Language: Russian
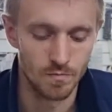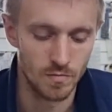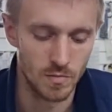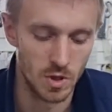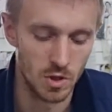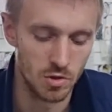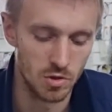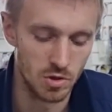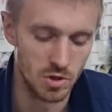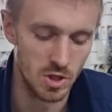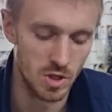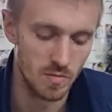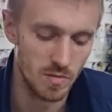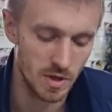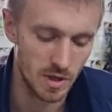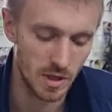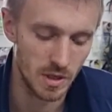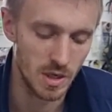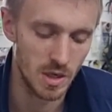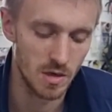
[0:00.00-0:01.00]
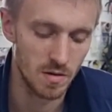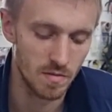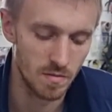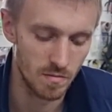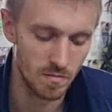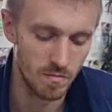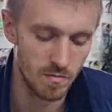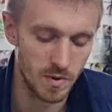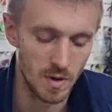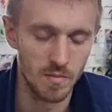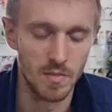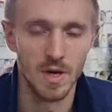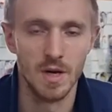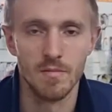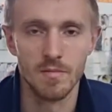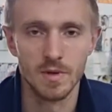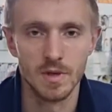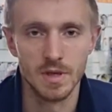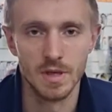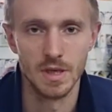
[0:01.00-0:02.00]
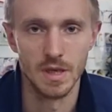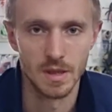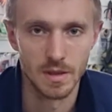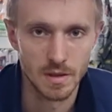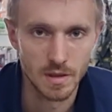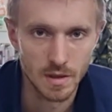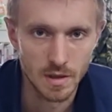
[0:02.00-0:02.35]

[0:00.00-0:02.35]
Значит, с ним никаких проблем нет.